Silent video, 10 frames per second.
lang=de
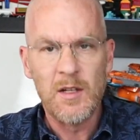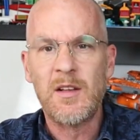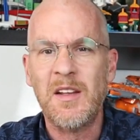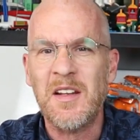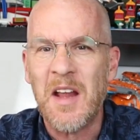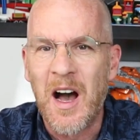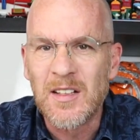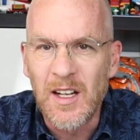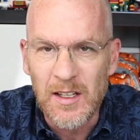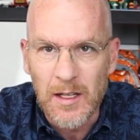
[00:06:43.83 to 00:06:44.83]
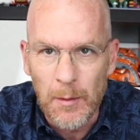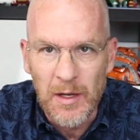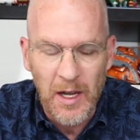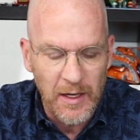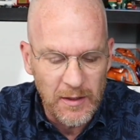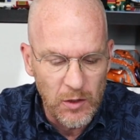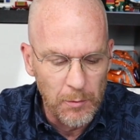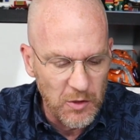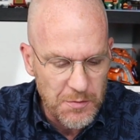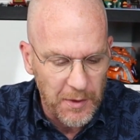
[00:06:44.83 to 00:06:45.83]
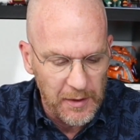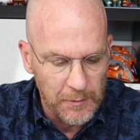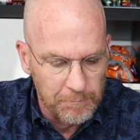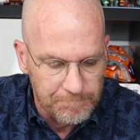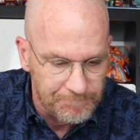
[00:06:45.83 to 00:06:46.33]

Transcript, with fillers: Denn die Nachteile kann man eigentlich überspringen.